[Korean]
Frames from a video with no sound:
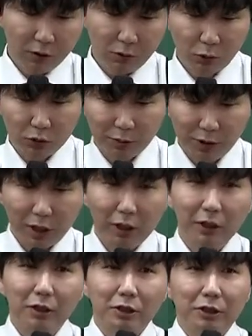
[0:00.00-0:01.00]
동차반
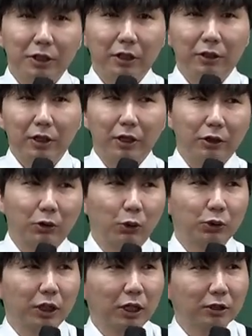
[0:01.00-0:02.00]
강의를 진행할 때
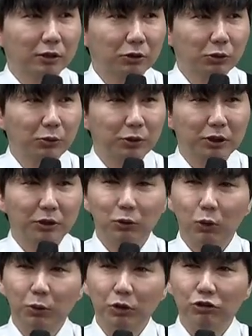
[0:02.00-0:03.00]
교재가 좀 큰
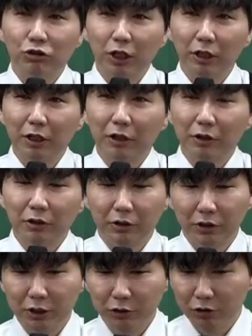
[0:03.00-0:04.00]
고민 중에 하나예요.
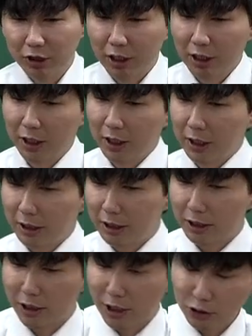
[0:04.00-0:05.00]
그래서 우리가 이
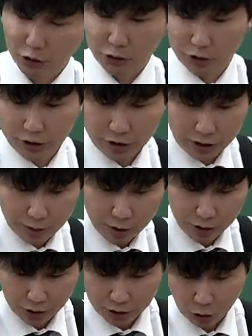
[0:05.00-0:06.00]
차 과정이 어떻게 되어
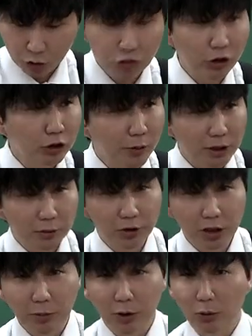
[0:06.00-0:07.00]
있냐면, 정규 과정 말씀을
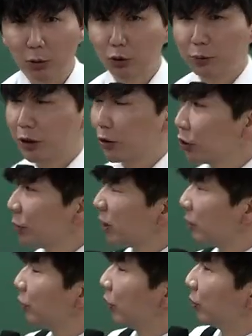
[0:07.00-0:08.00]
드리면 그걸 비교해서
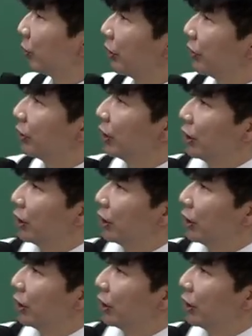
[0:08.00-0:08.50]
말씀을 드려볼게요.